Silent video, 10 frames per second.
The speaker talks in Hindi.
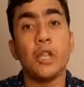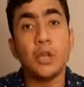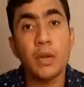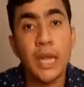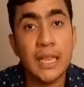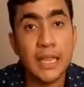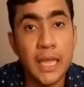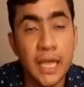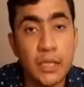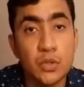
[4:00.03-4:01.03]
बहुत लोग कहते
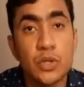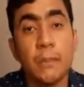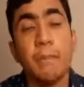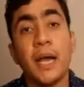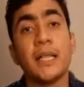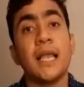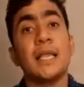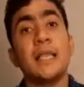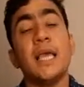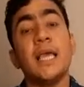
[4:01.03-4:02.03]
हैं जो उनके भक्त
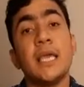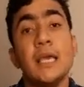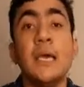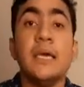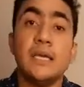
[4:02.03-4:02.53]
कहते हैं कि